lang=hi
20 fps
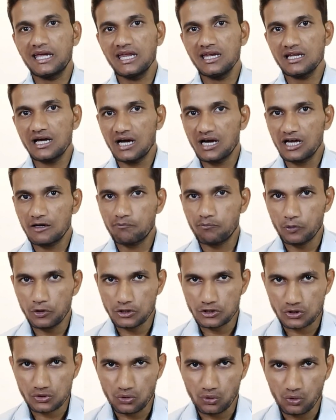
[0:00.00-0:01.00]
लेकिन अगर
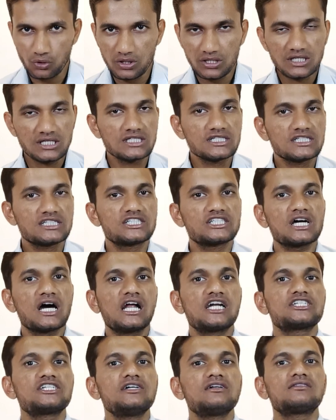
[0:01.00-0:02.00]
पुलिस को
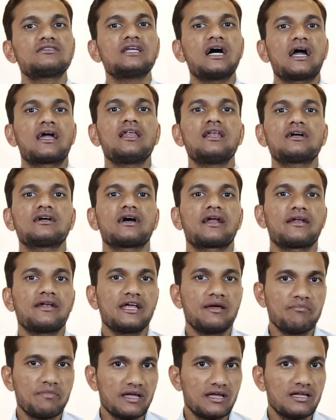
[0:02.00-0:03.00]
चार्जशीट दाखिल
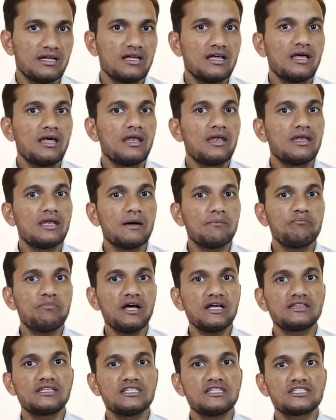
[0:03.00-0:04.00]
करने में
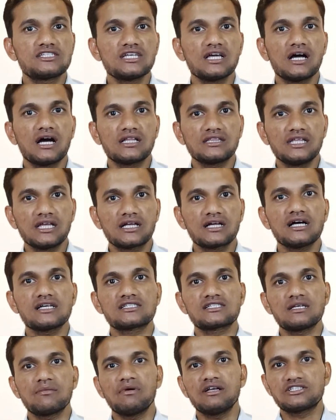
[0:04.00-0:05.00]
90 दिन से अधिक
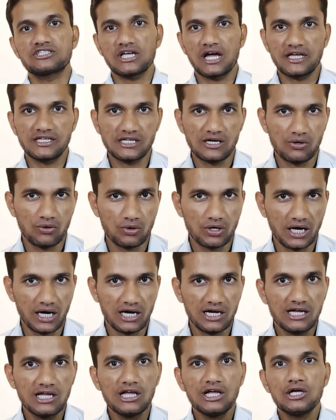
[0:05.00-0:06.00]
का समय चाहिए
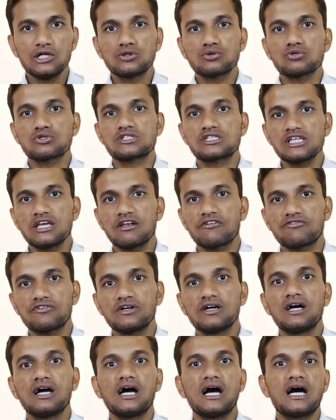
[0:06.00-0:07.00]
होगा तो
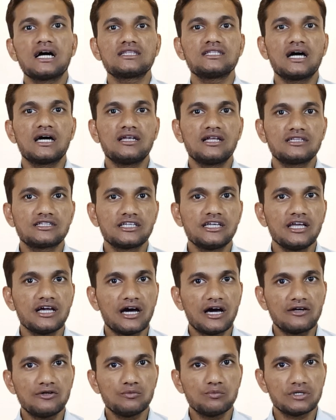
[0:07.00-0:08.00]
सिर्फ अदालत की
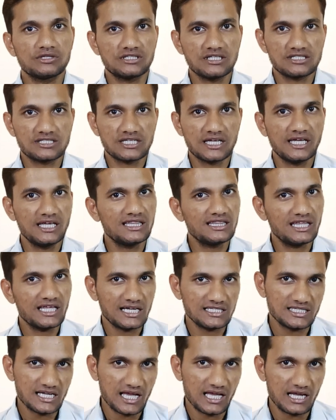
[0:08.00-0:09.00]
अनुमति से ही
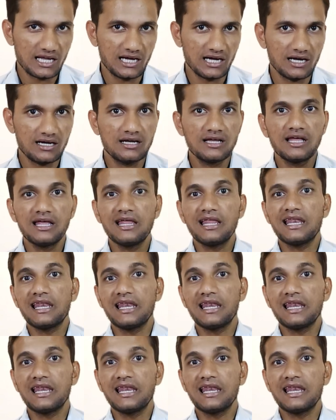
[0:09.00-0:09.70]
दिया जाएगा